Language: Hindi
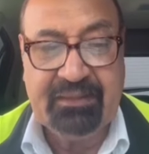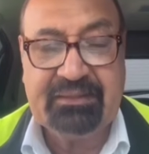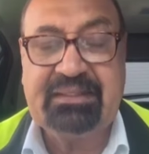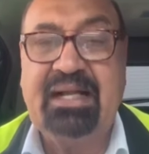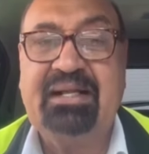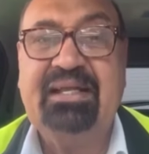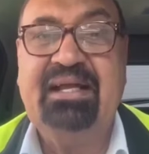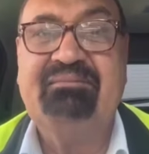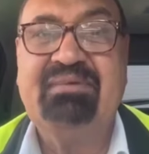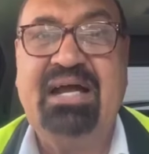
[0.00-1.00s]
ताकि
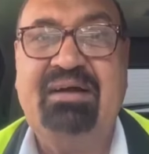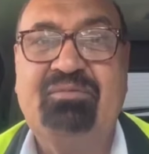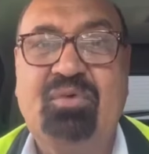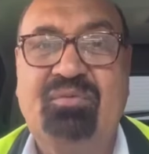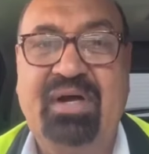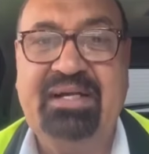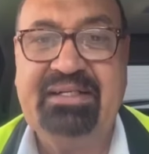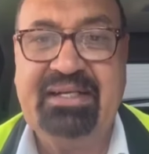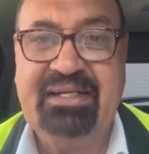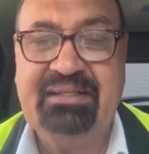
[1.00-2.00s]
हम आपको वहाँ
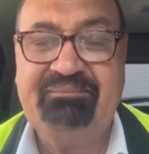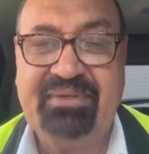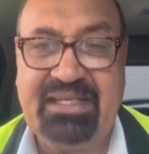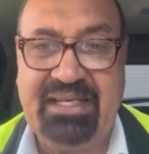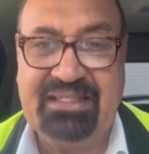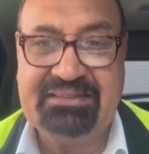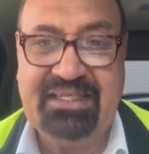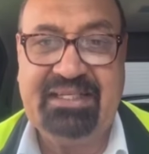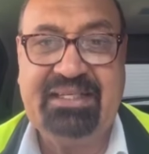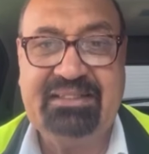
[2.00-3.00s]
ट्रेनिंग पटियाला
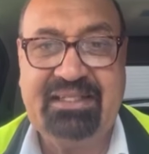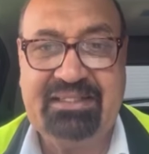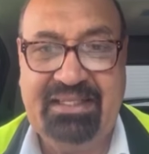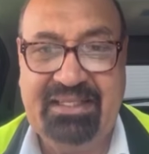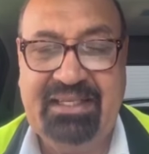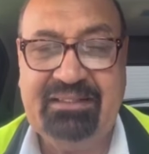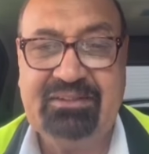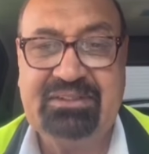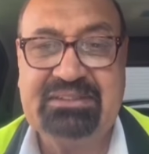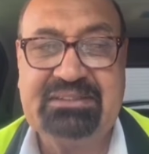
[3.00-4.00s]
शहर के अंदर देंगे
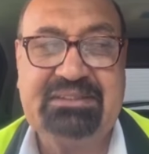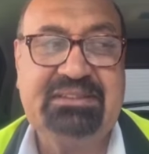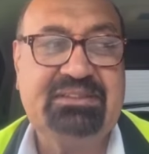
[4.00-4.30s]
जिसकी